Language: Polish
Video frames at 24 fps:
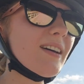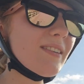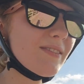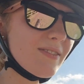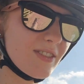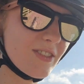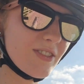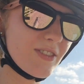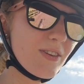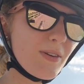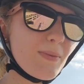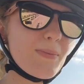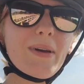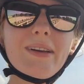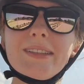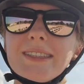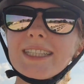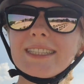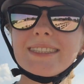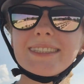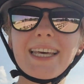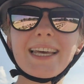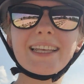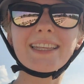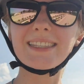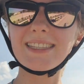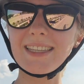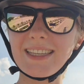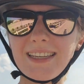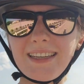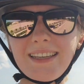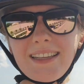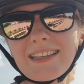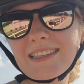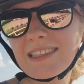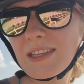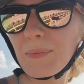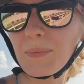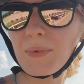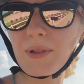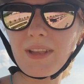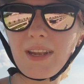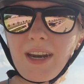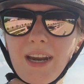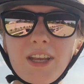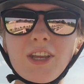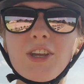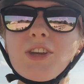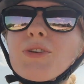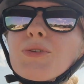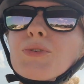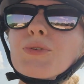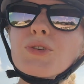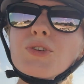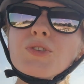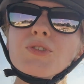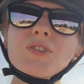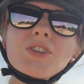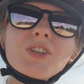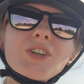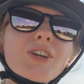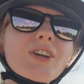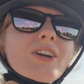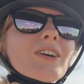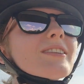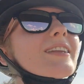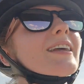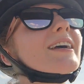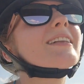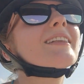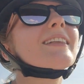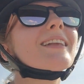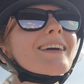wszystko będzie cacy i następny trening już w środę,